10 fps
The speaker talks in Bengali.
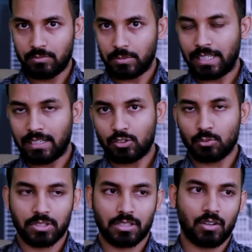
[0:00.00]
দেখলেই তো
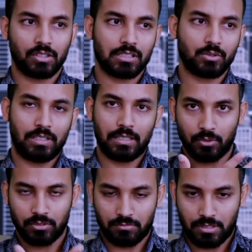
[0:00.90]
বোঝা যায় কথা শুনলে এবং
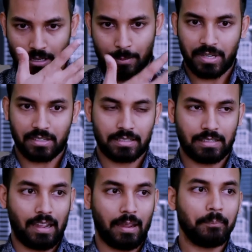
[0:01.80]
অ্যাপিয়ারেন্স
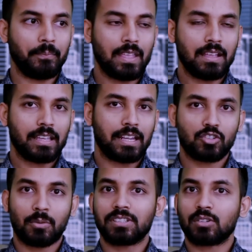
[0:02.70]
থেকে এরা
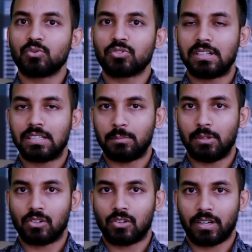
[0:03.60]
সমাজের কোন শ্রেণীতে
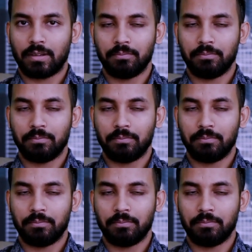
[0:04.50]
বিলং করে